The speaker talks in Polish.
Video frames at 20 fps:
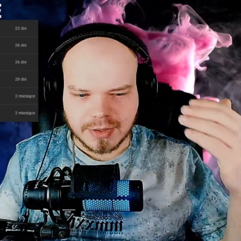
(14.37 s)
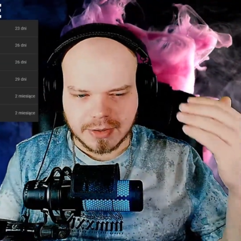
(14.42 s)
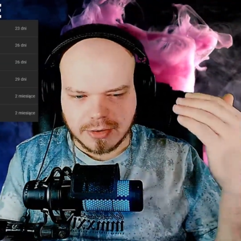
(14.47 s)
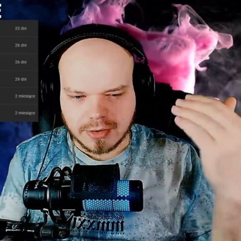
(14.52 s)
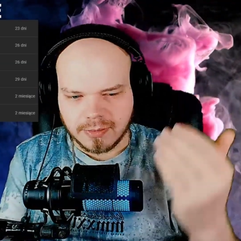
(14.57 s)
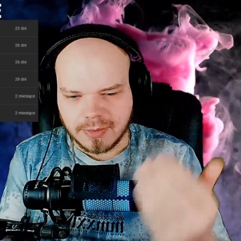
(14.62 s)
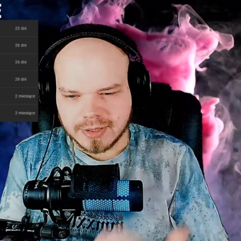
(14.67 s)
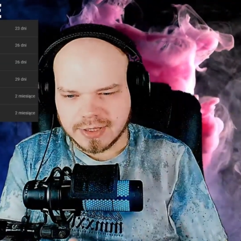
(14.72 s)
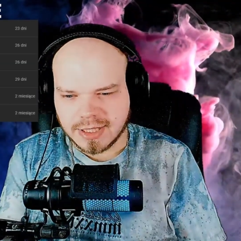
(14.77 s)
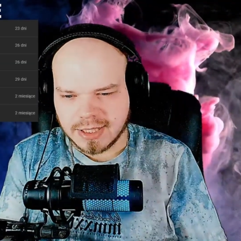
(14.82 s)

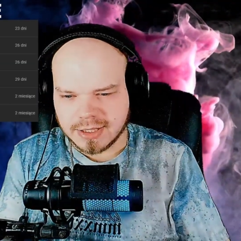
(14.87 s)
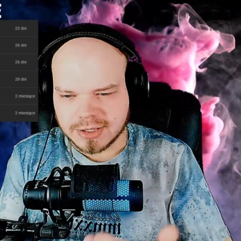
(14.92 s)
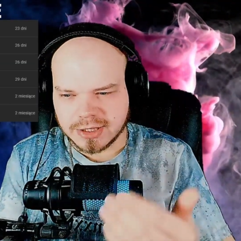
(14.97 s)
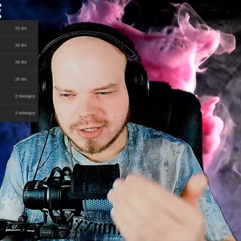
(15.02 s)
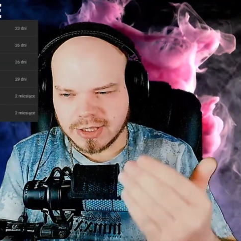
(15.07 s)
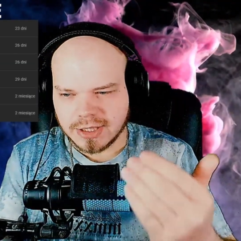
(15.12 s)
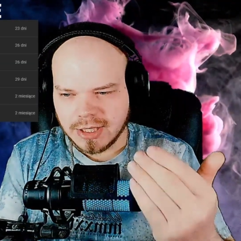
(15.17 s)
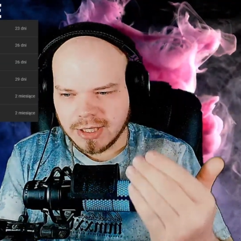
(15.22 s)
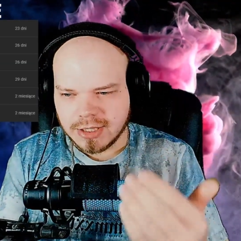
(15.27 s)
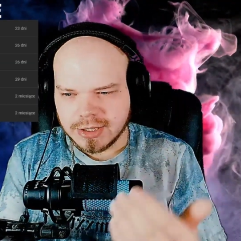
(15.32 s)
komentarze
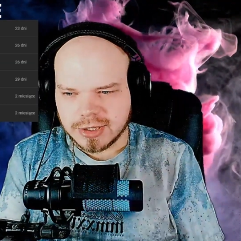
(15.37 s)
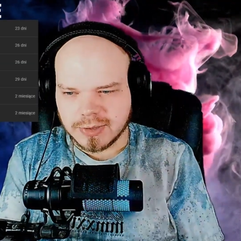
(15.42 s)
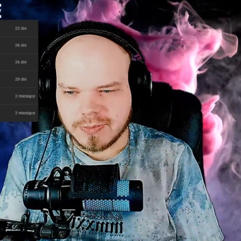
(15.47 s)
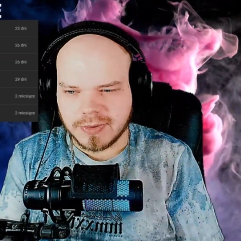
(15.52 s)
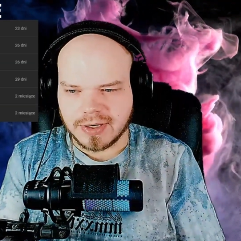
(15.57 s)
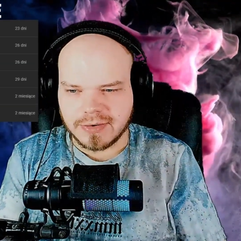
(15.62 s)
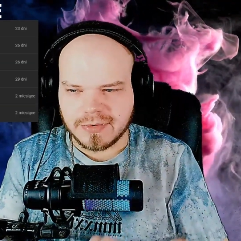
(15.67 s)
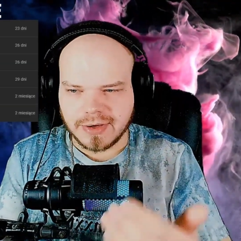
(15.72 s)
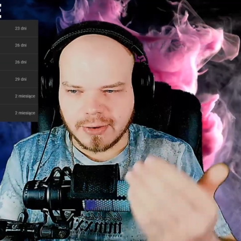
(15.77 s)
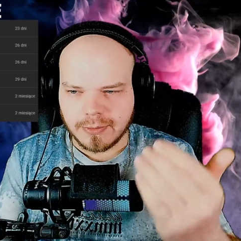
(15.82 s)
się
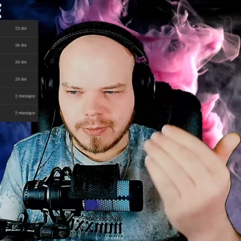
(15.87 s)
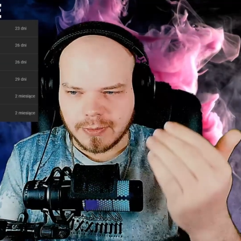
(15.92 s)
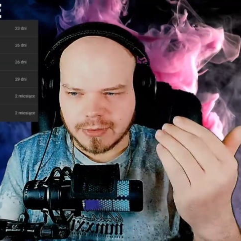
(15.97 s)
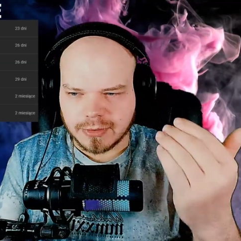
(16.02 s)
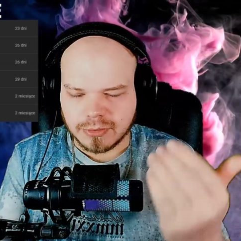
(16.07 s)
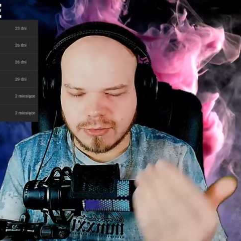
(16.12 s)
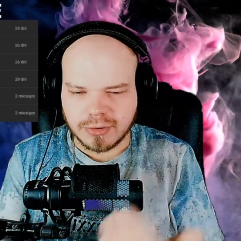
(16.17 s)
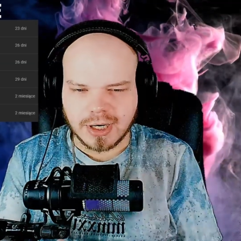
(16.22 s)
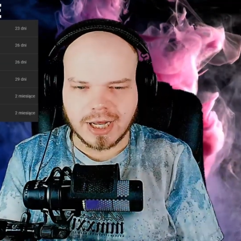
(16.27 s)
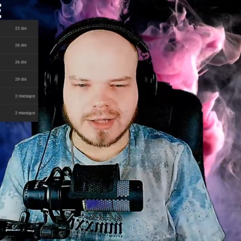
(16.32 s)
pojawiają po
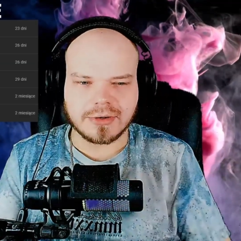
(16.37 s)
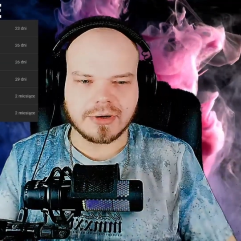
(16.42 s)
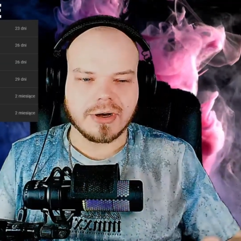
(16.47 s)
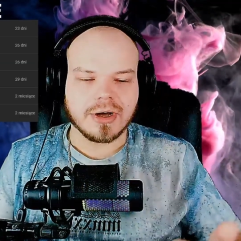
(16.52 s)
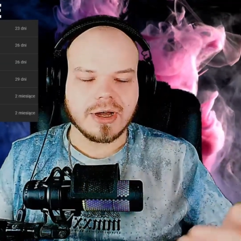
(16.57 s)
prostu rano.